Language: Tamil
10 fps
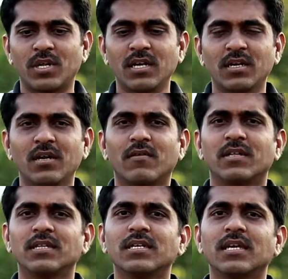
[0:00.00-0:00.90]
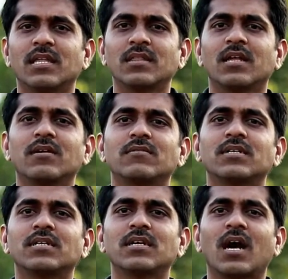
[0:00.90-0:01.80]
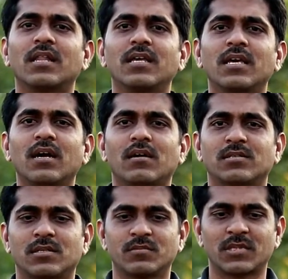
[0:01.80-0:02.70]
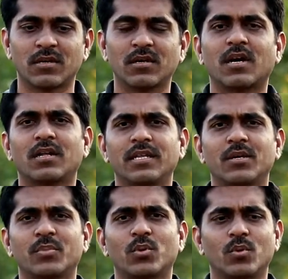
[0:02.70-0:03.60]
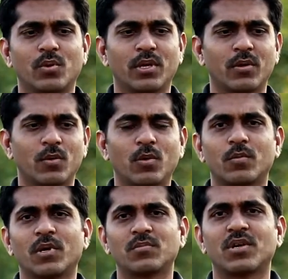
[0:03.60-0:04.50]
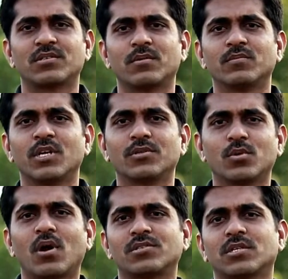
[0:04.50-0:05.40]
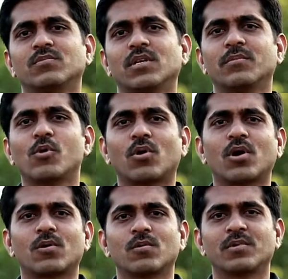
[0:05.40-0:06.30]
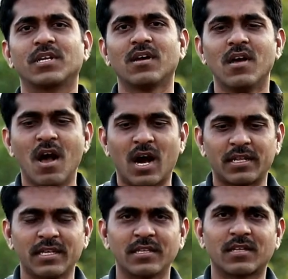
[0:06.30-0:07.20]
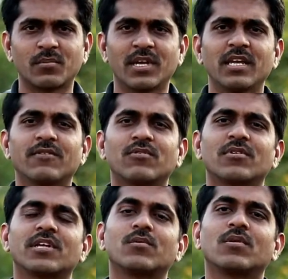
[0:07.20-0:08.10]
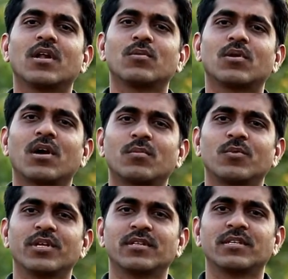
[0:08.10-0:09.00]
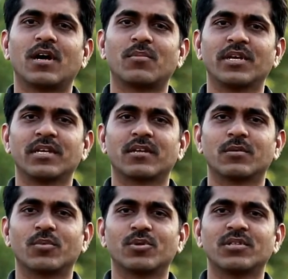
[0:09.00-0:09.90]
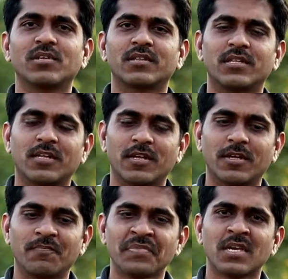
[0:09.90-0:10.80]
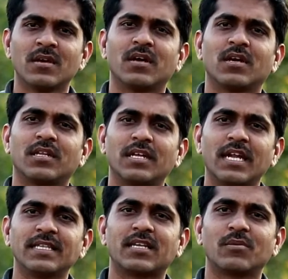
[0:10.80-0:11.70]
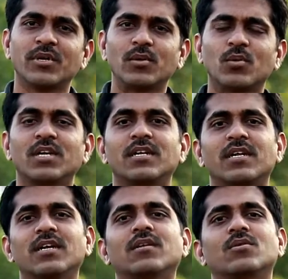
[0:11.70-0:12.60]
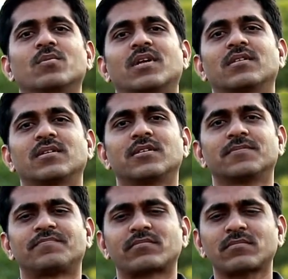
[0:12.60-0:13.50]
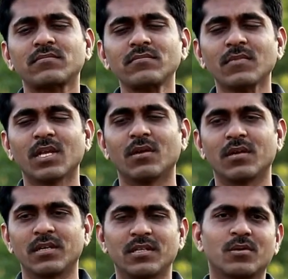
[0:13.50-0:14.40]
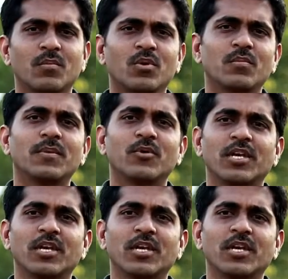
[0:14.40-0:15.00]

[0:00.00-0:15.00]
உடல் வந்து எந்த அளவுக்கு அதே ஆசனத்தில் அதே இப்போது ஒரு பத்மாசனம் இல்லை சுகாசனம் அப்படி உட்காடுறோம் அப்படின்னா அதே தன்மையில் எவ்வளோ நேரம் உங்களால் உட்கார முடியுது அப்படிங்கிறத பொறுத்து அந்த அந்த நிலைத்தன்மை கூடிக்கிட்டே இருக்கும் மனதுக்கு இது ரொம்ப ரொம்ப